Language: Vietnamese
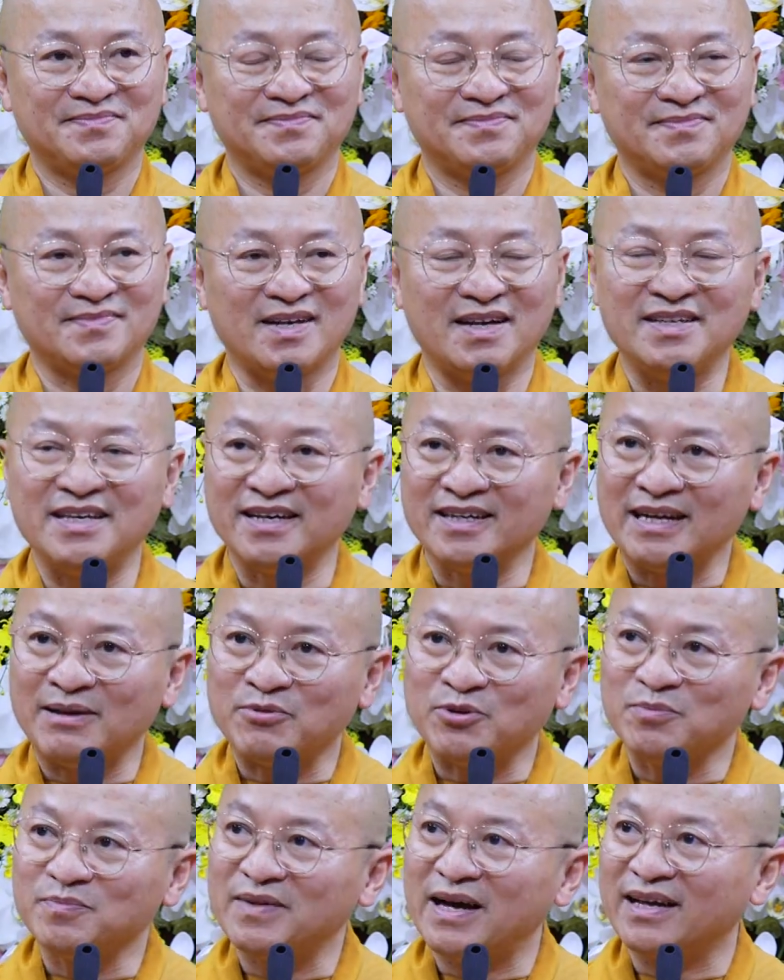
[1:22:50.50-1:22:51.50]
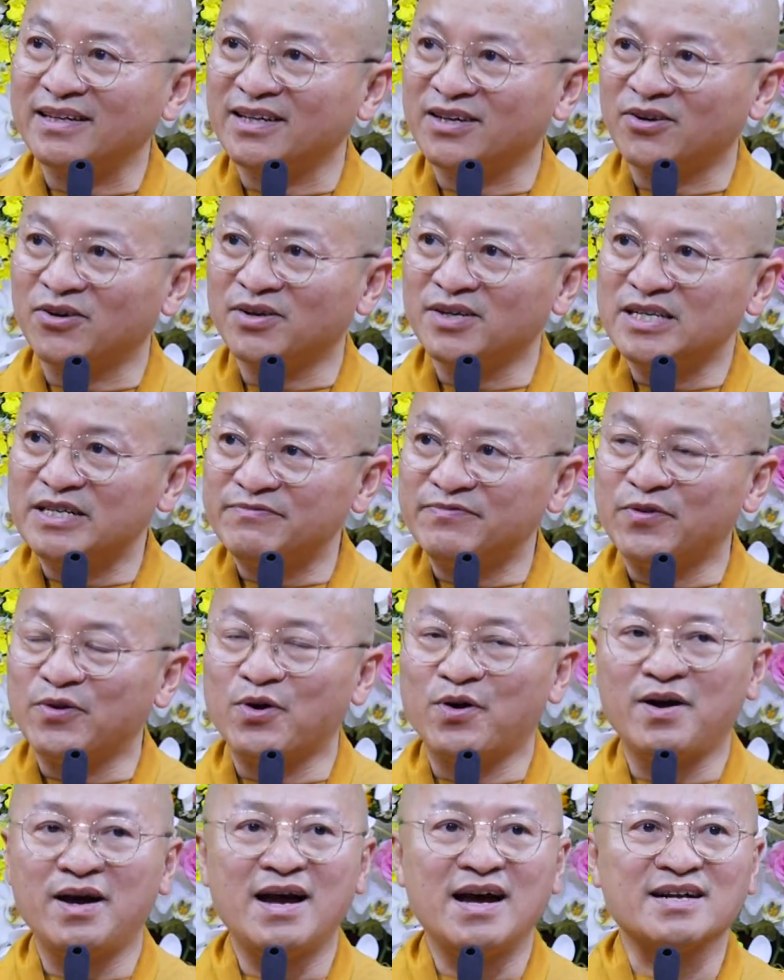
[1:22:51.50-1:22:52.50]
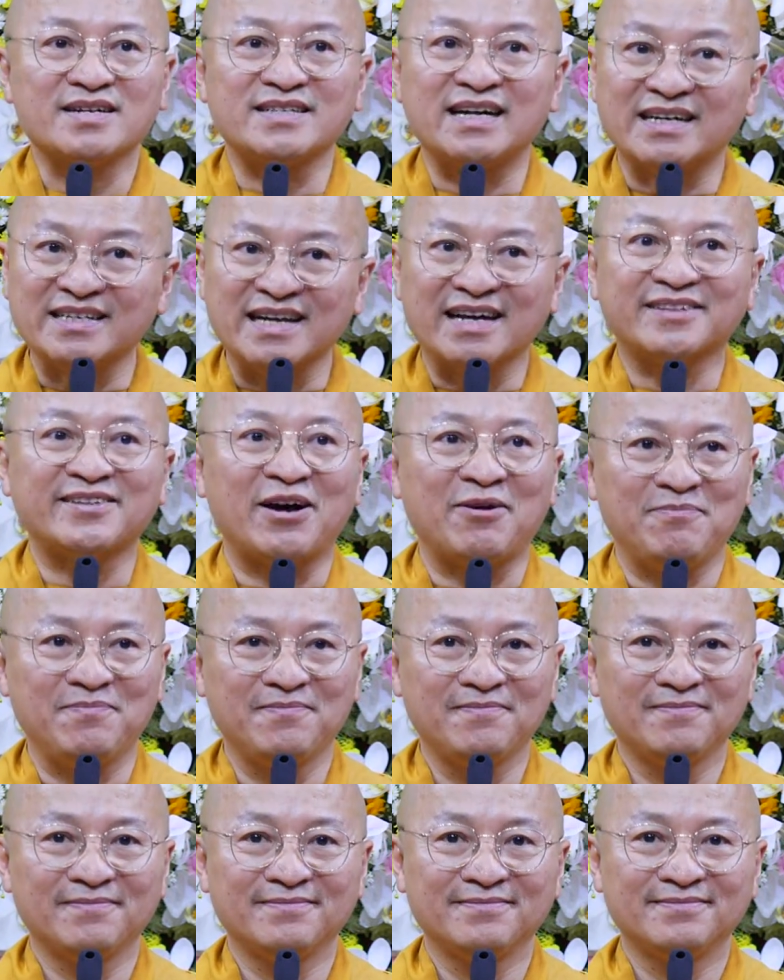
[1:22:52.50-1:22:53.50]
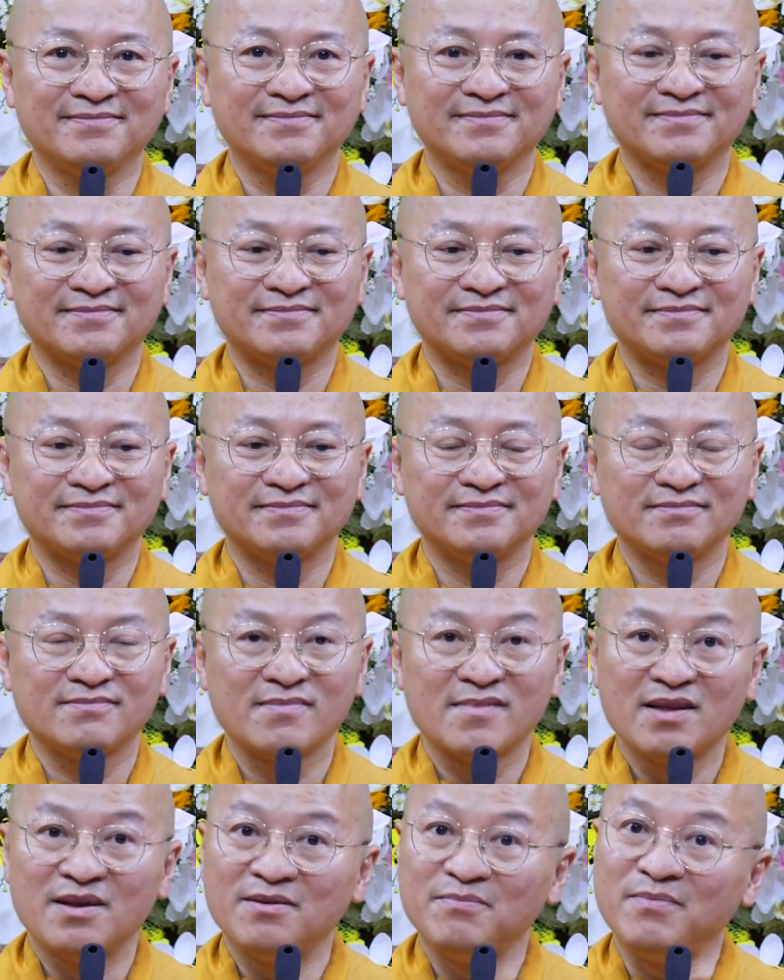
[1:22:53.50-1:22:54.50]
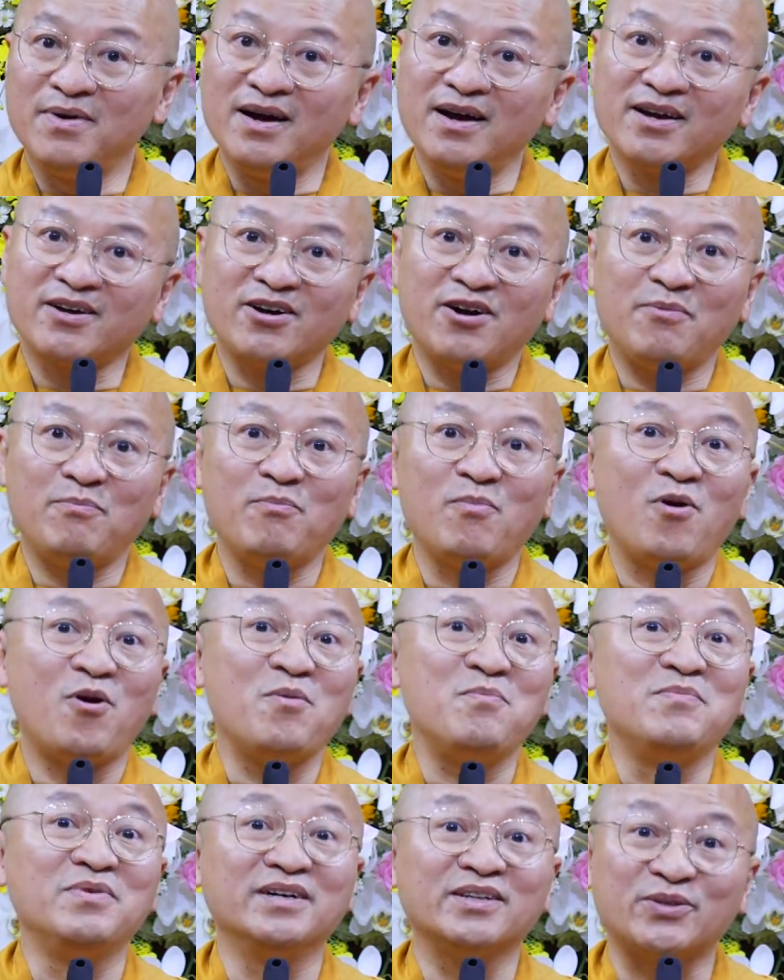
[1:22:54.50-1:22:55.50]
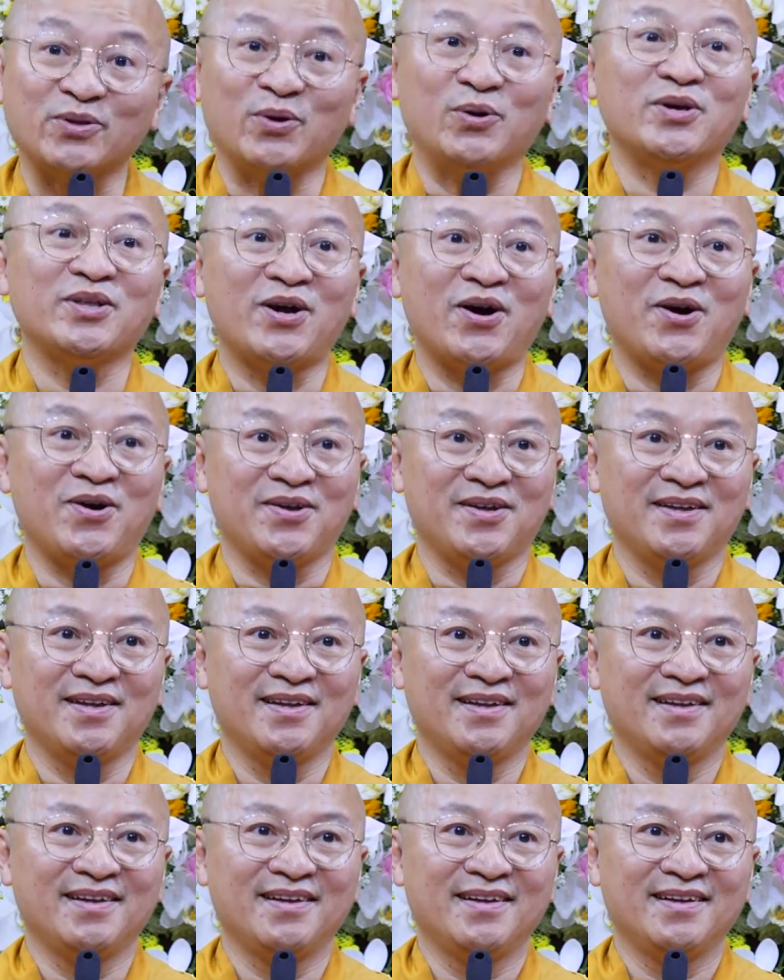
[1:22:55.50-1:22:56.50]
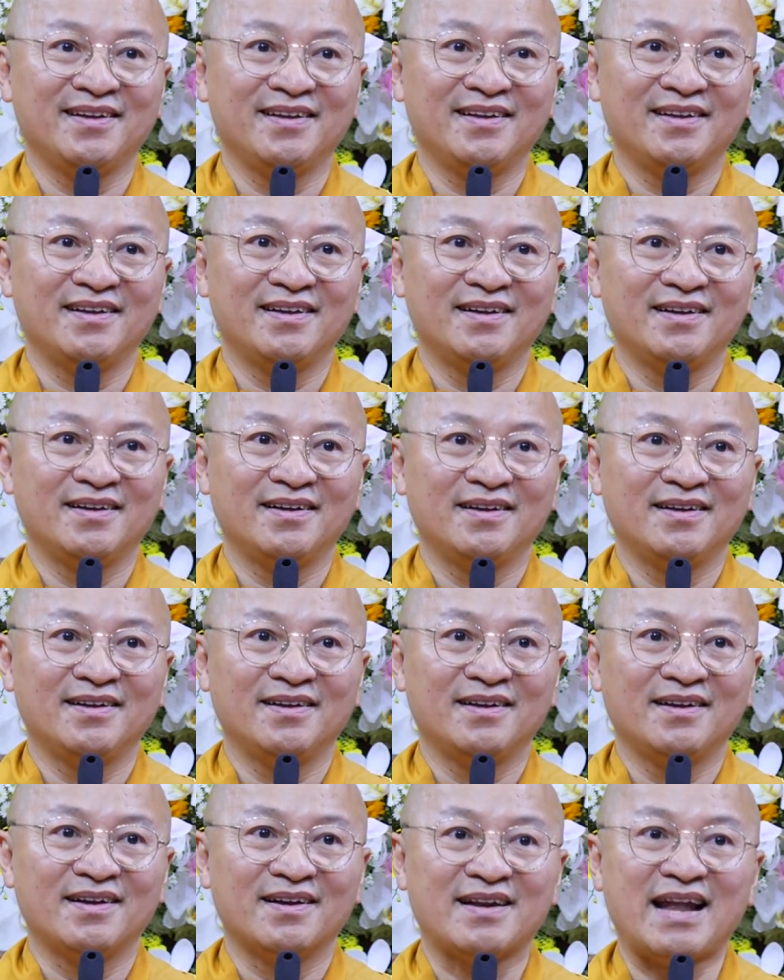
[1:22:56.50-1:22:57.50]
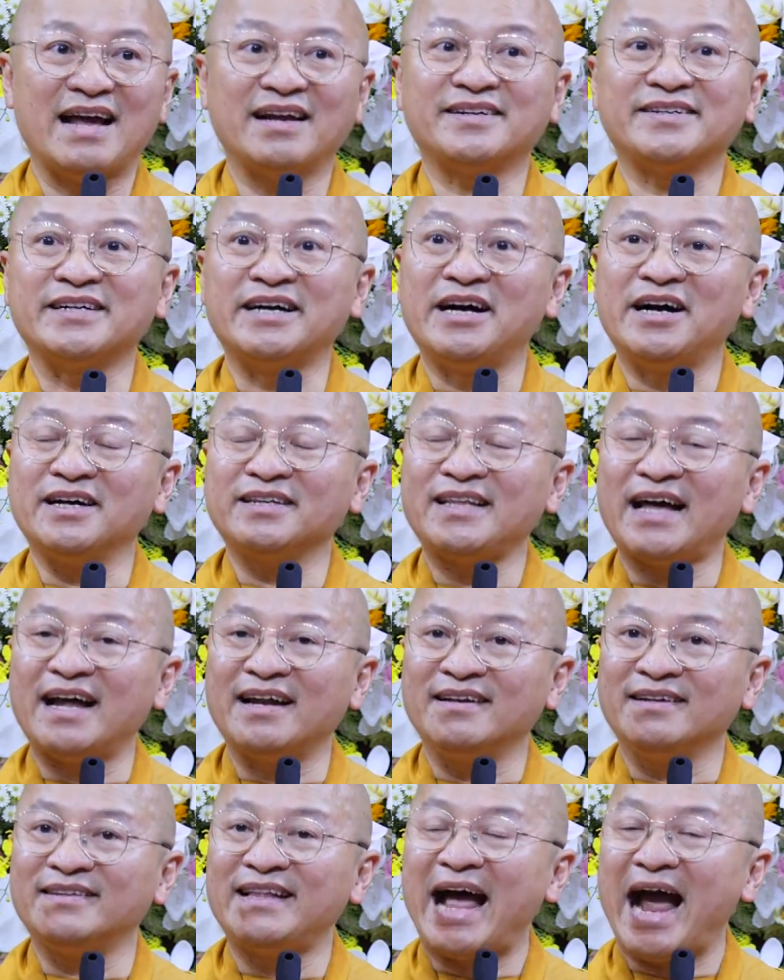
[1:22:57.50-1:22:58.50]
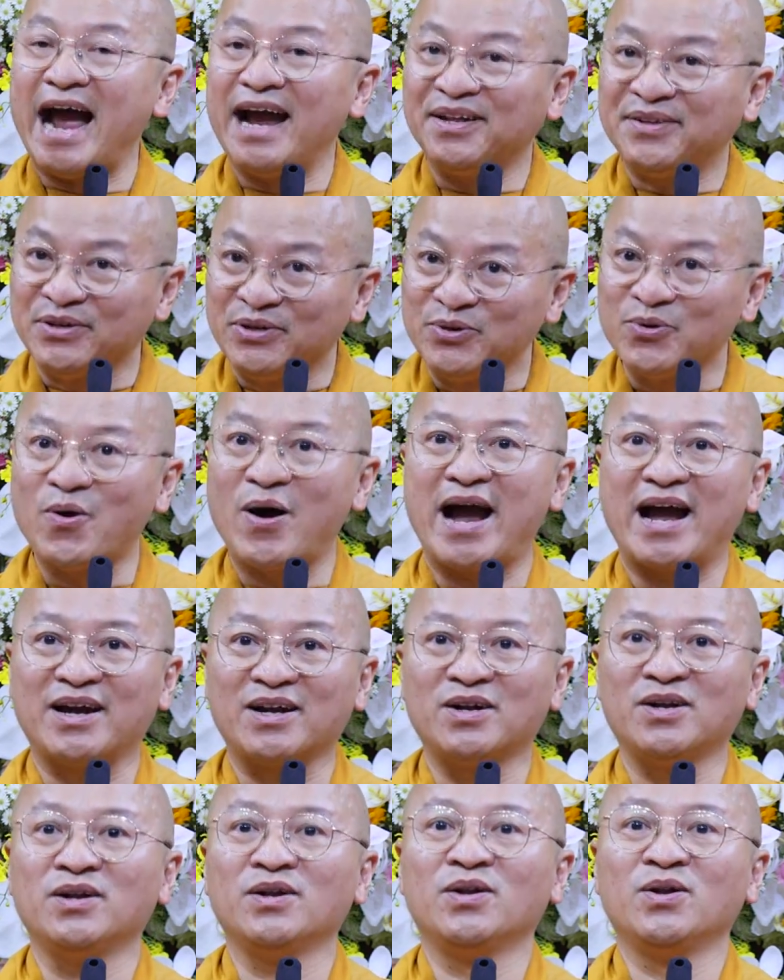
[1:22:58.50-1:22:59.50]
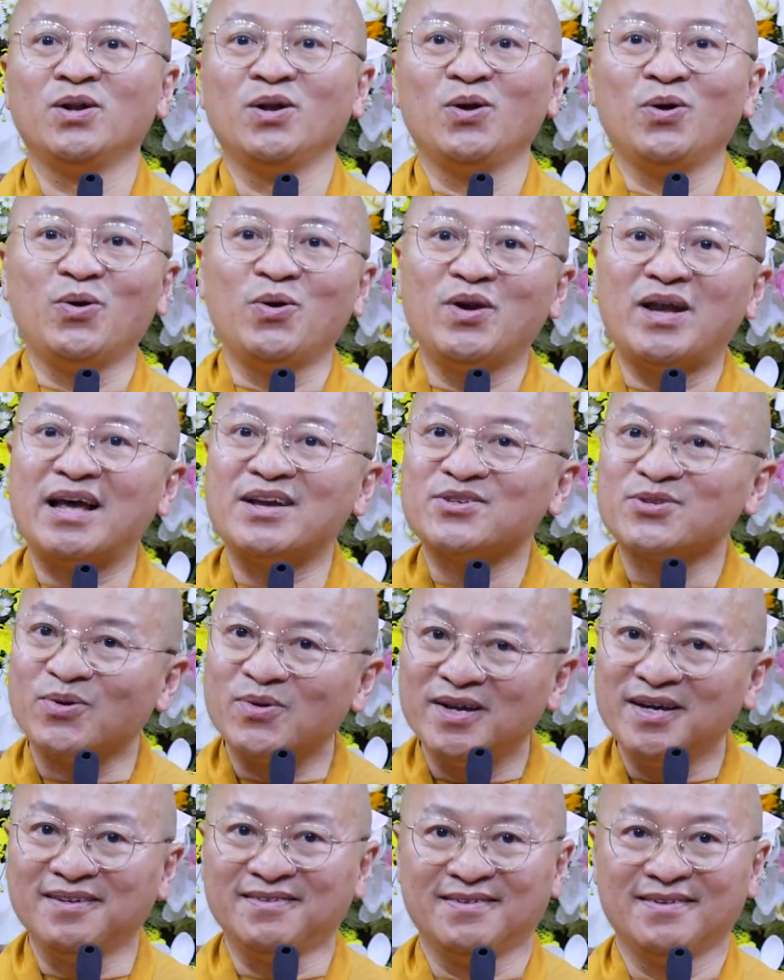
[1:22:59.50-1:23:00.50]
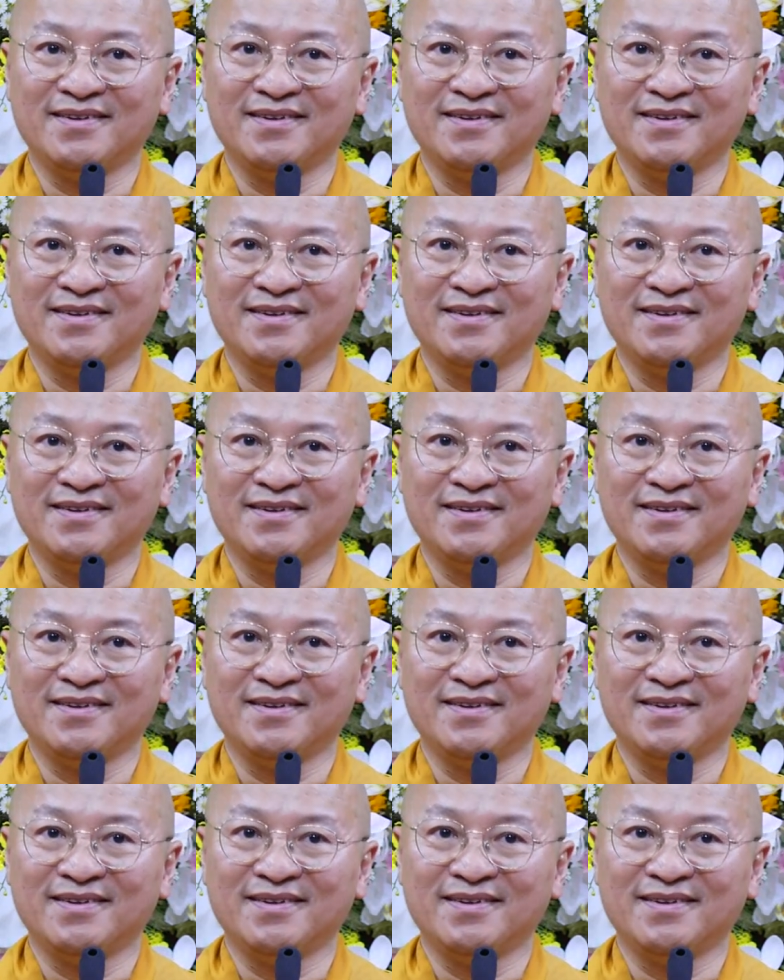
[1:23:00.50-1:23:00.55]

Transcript: Ở Việt Nam chúng ta thì có Đức Vua Trần Nhân Tông, mới có bốn mươi tuổi thôi đã trở thành Thái Thượng Hoàng, lui lại sau lưng